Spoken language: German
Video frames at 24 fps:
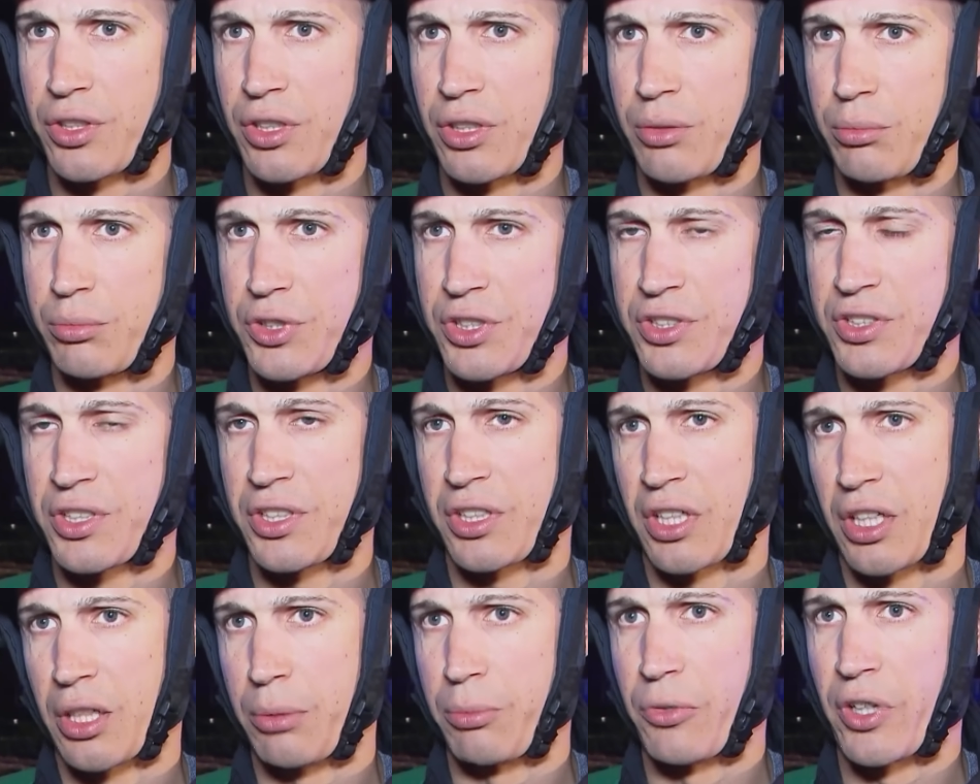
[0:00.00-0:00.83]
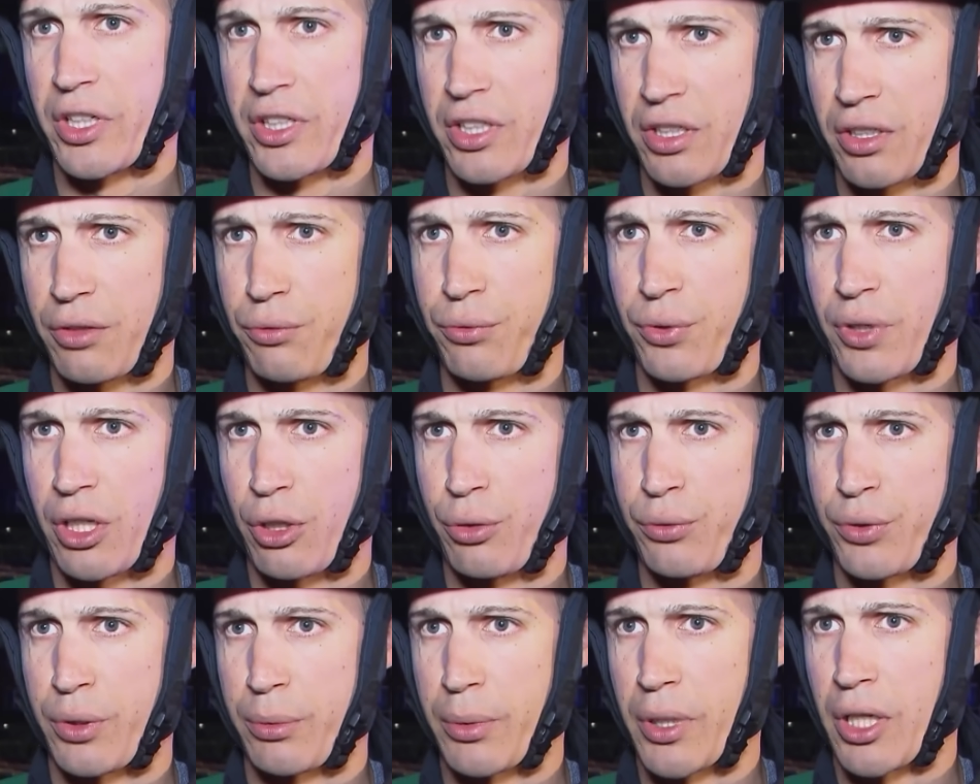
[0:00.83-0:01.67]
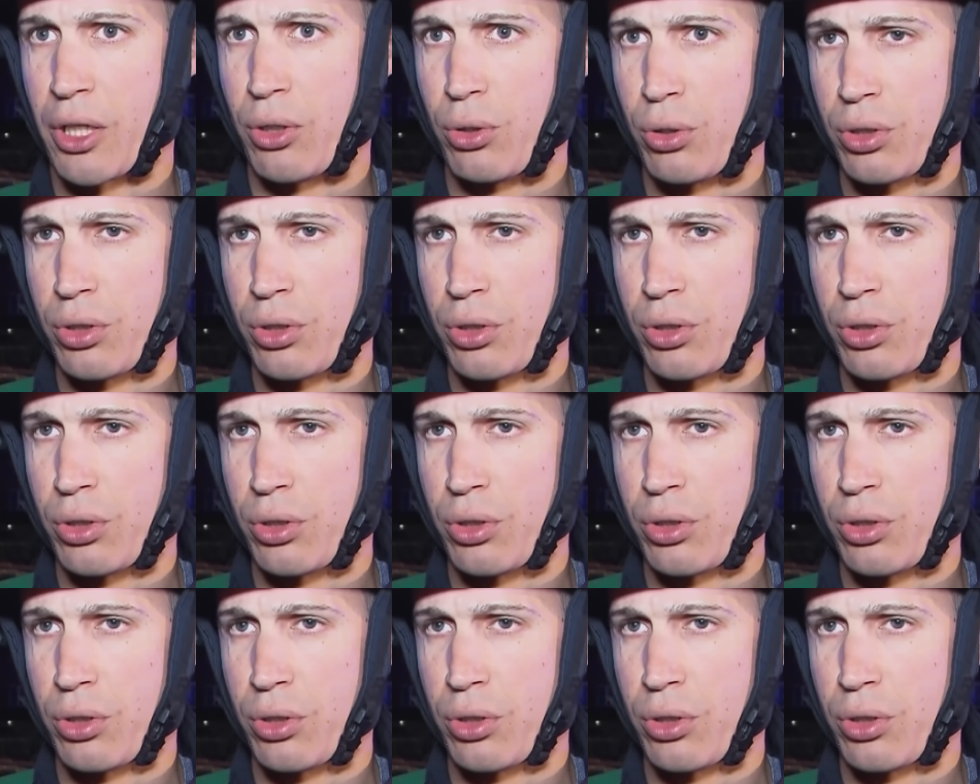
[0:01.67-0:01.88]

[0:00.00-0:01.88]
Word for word: ähm, die sich dann im weiteren Verlauf aber